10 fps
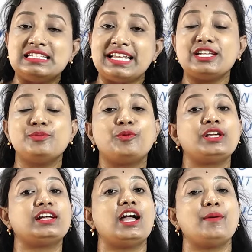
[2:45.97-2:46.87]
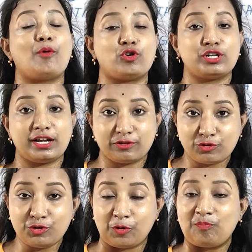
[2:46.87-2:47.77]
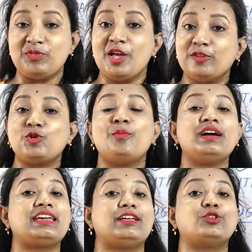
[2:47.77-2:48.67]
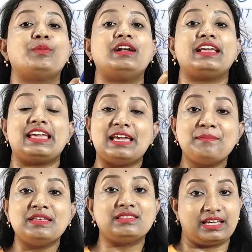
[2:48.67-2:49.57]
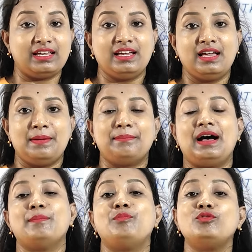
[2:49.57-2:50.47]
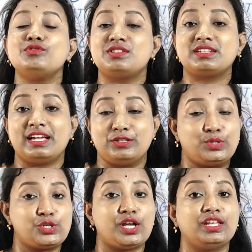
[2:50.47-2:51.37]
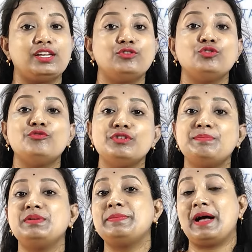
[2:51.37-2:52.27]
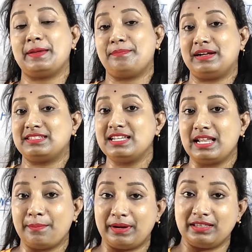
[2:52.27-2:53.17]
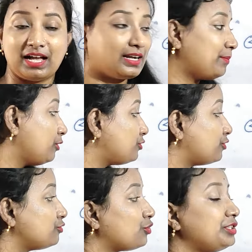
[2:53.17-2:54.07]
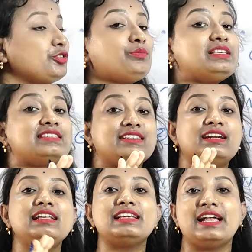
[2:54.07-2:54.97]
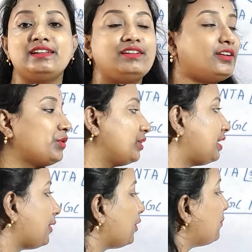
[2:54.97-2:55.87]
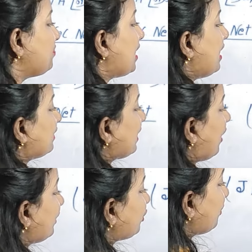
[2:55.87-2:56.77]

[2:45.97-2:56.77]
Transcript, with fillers: নেট পরীক্ষায় বসার জন্য তোমাকে তোমার এমএতে বা পোস্ট গ্র্যাজুয়েশনে কিন্তু ফিফটি ফাইভ পার্সেন্ট নাম্বার থাকা প্রয়োজন যদি তুমি জেনারেল ক্যান্ডিডেট হয়ে থাকো তাহলে